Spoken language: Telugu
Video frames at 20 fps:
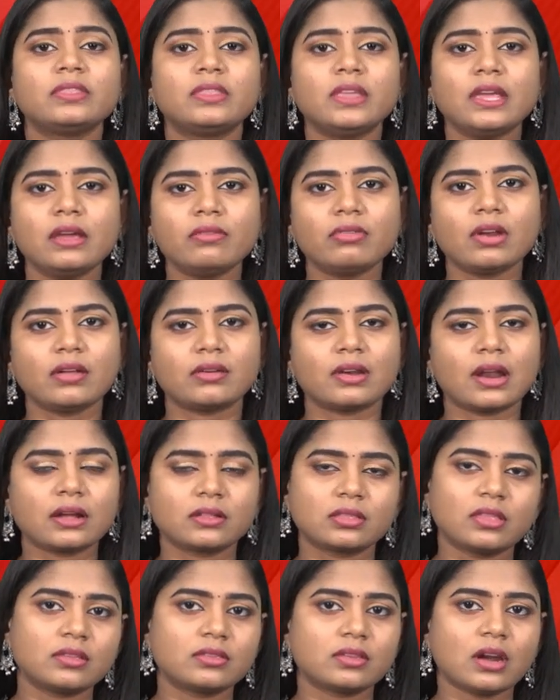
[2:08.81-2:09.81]
తీవ్ర
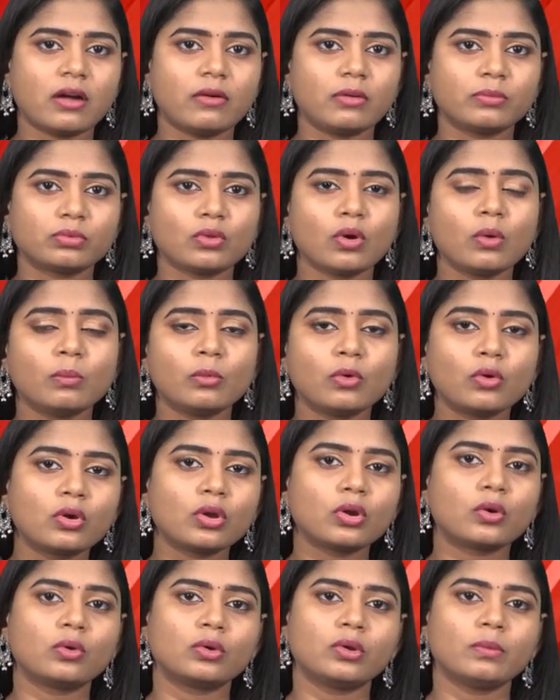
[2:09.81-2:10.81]
రక్తస్రావంతో
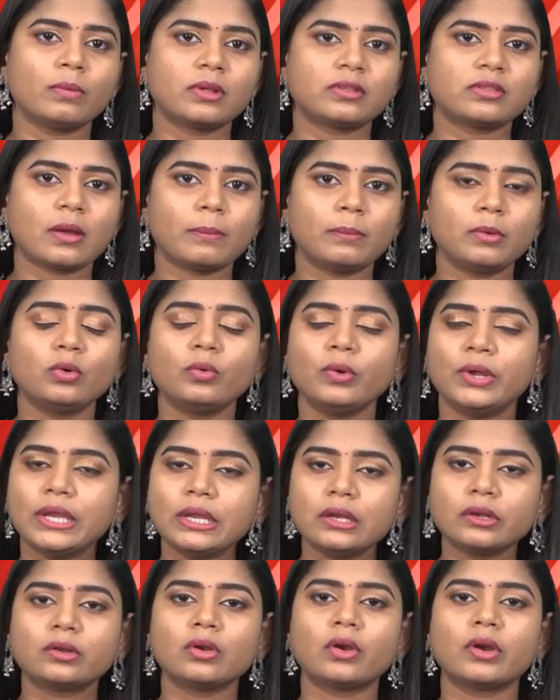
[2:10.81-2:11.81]
ముగ్గురు కుటుంబ సభ్యులు
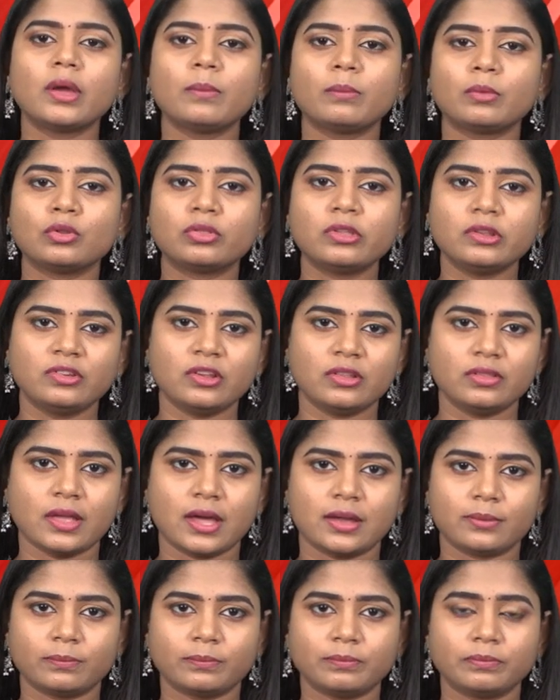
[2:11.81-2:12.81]
ఇంట్లోనే మృతి
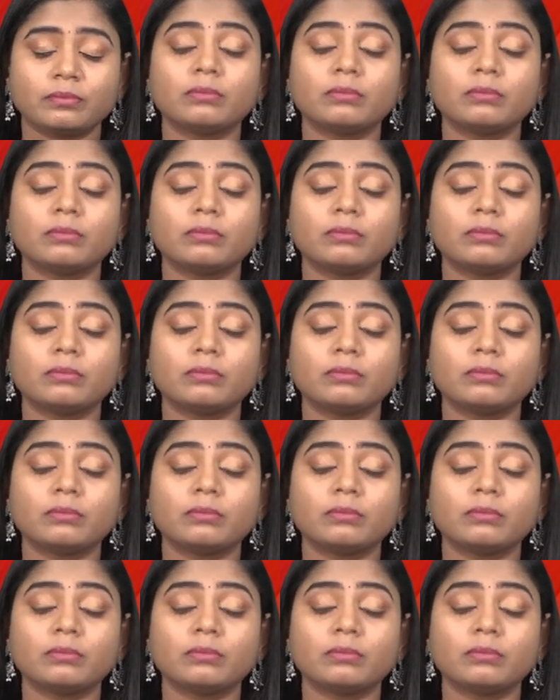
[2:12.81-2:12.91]
చెందారు